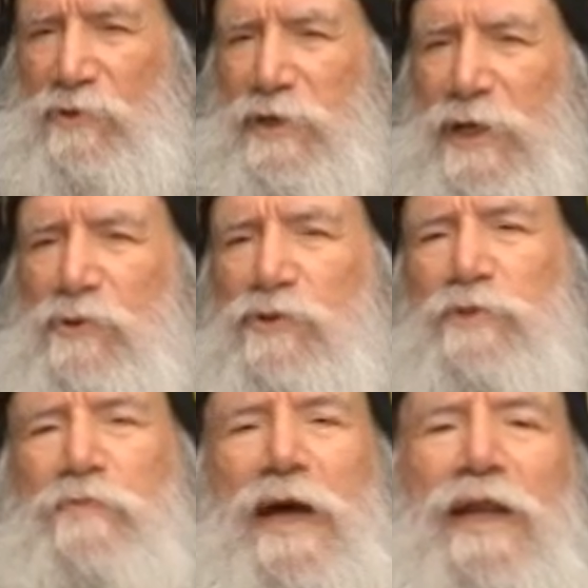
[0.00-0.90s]
on
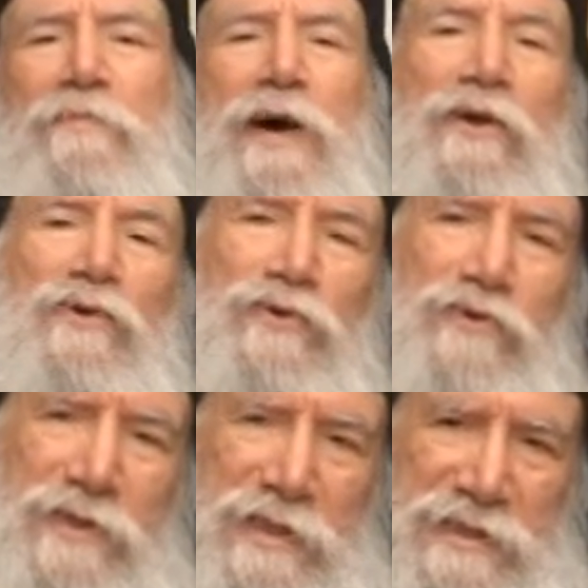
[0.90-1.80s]
n'écoute pas la parole de
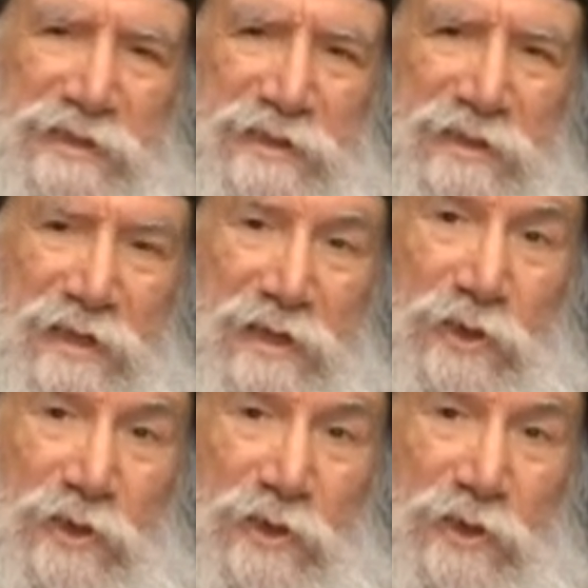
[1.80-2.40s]
Christ.